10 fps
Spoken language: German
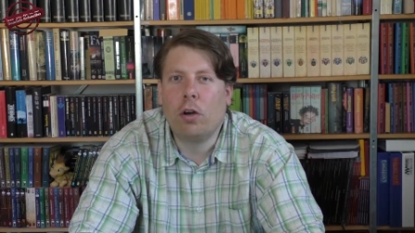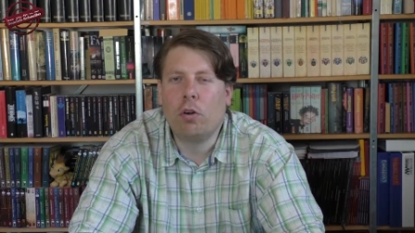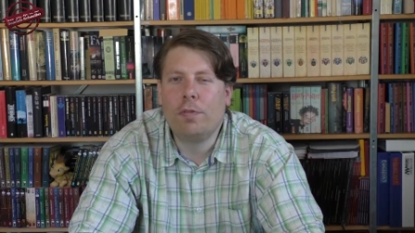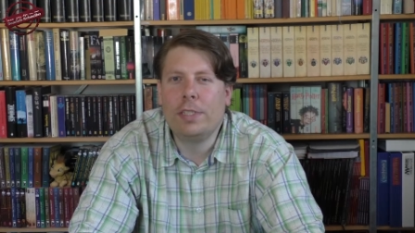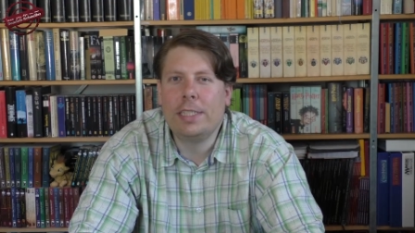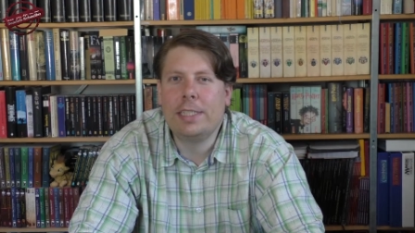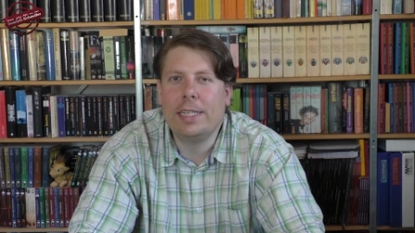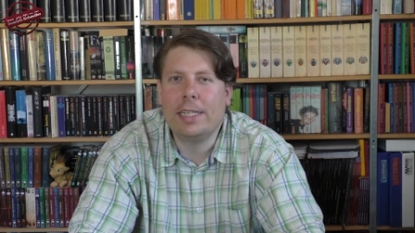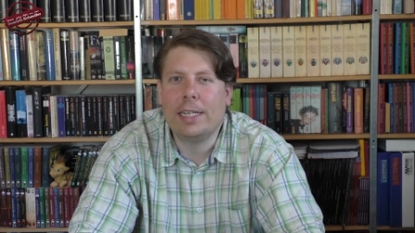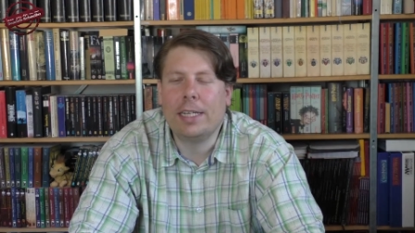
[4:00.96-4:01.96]
auch wie sich
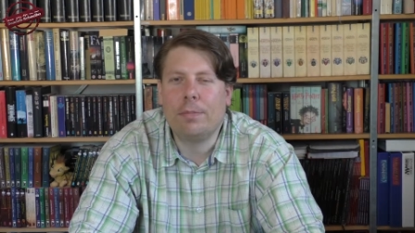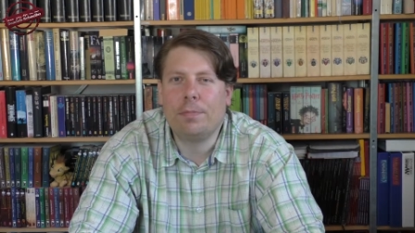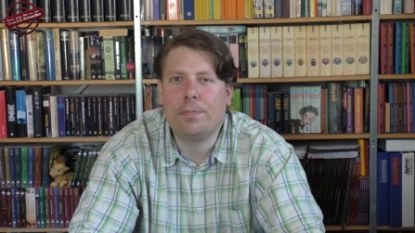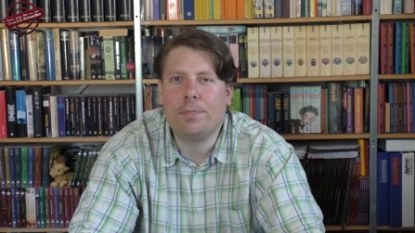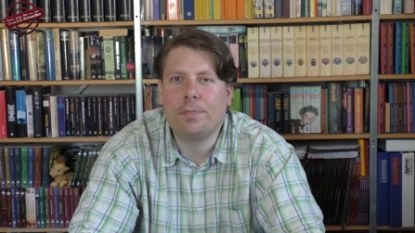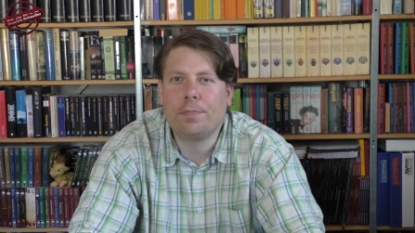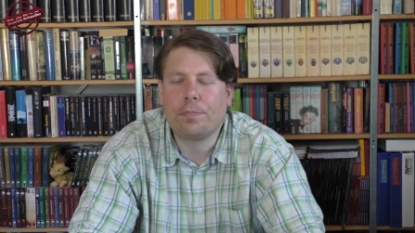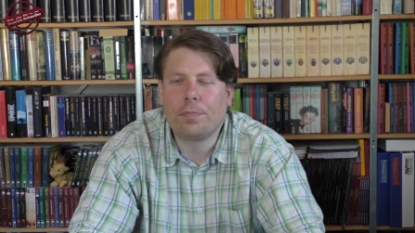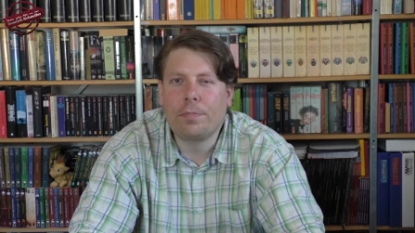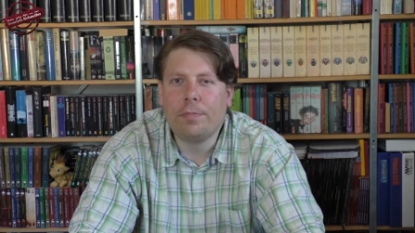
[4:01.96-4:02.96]
die, ähm,
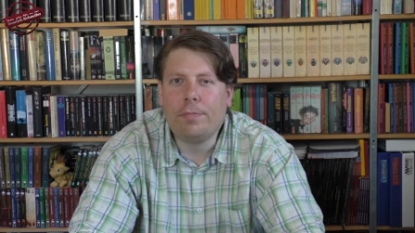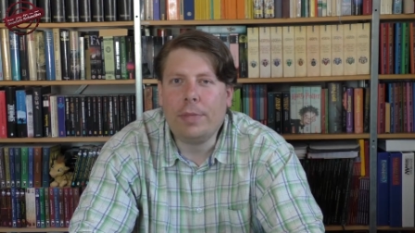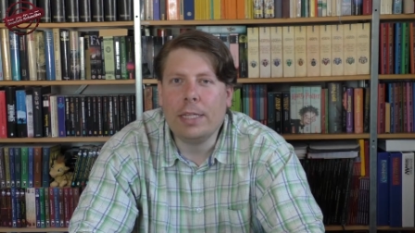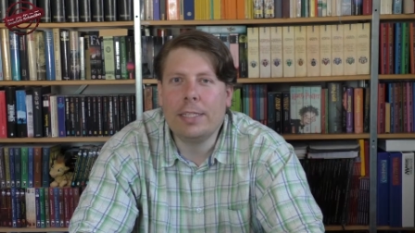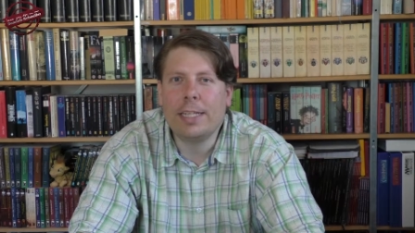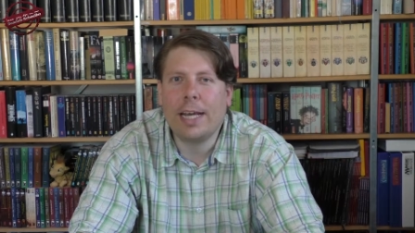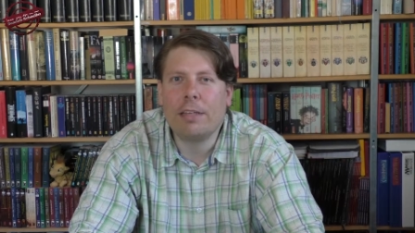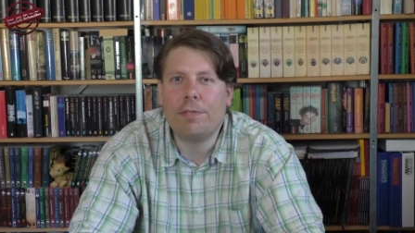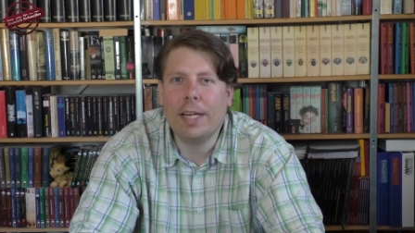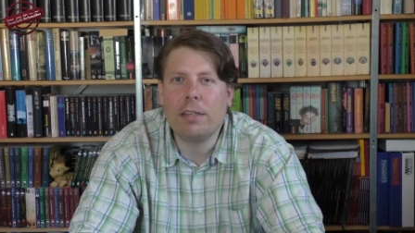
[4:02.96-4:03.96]
die drei
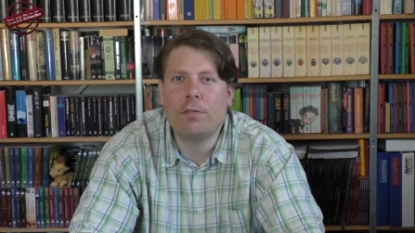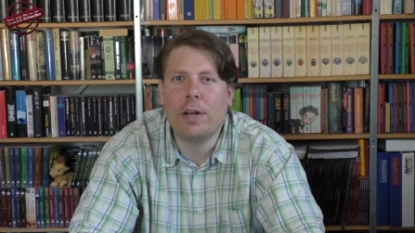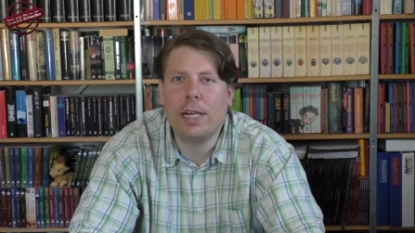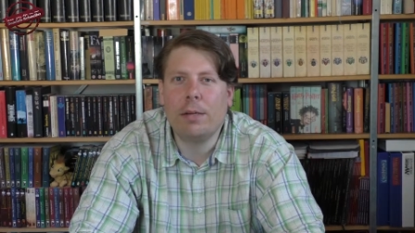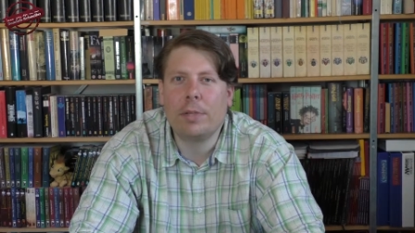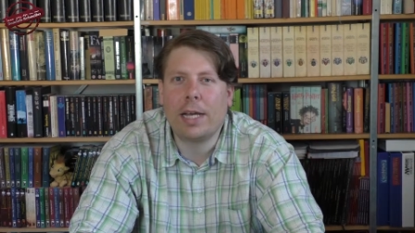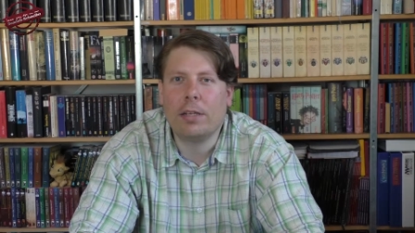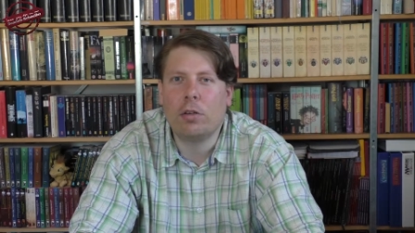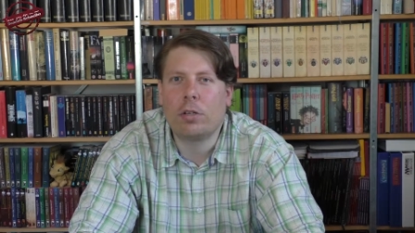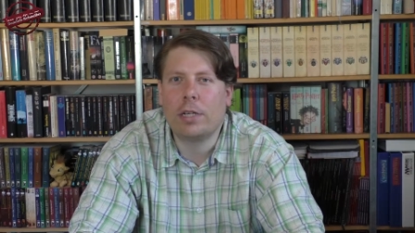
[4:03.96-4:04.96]
Gefährten vor allem,
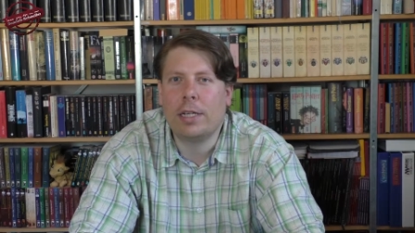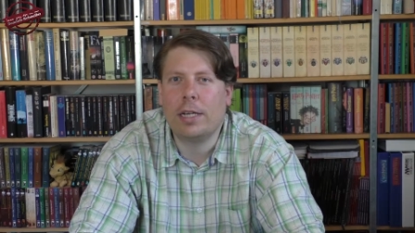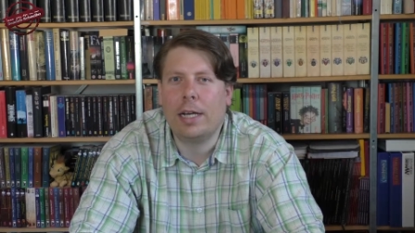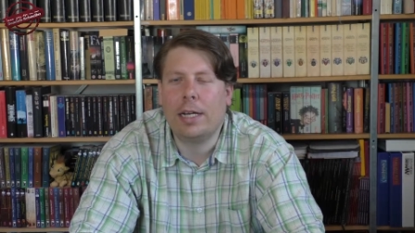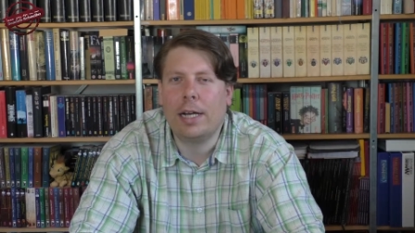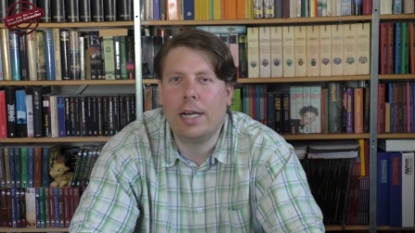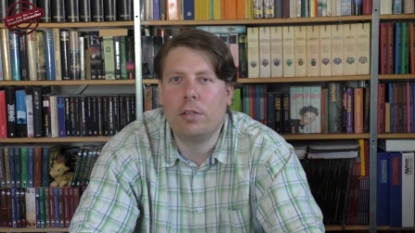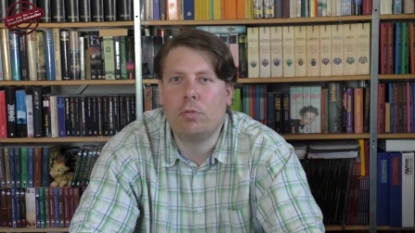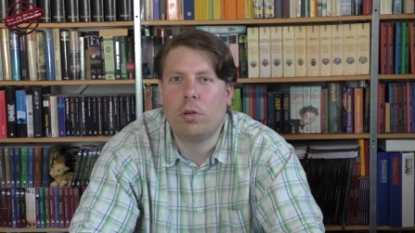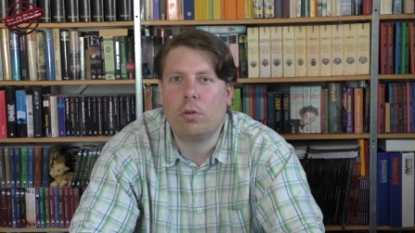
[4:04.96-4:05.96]
Granok, äh,
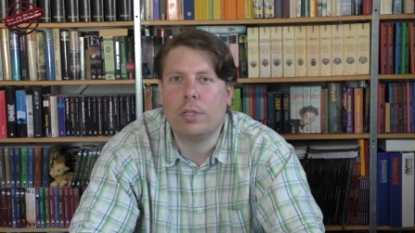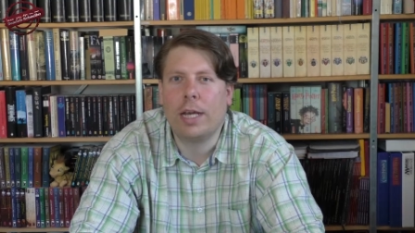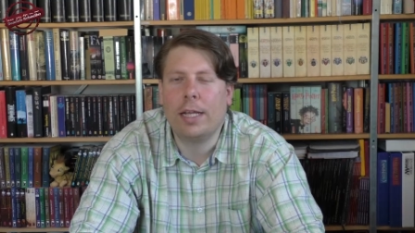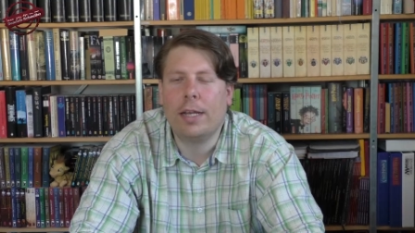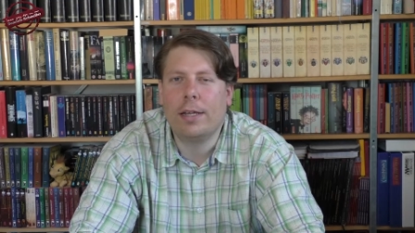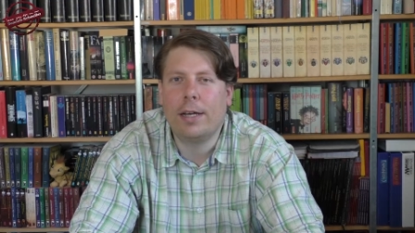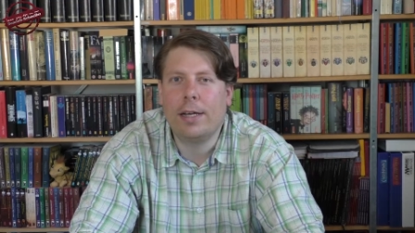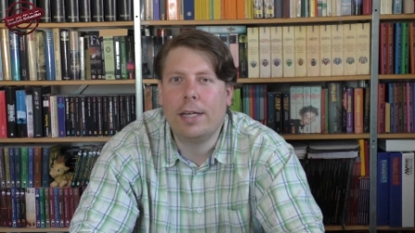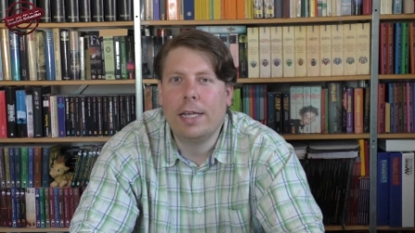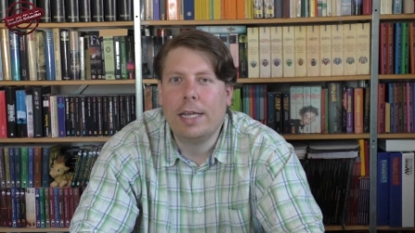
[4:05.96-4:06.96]
Aldur und Alana,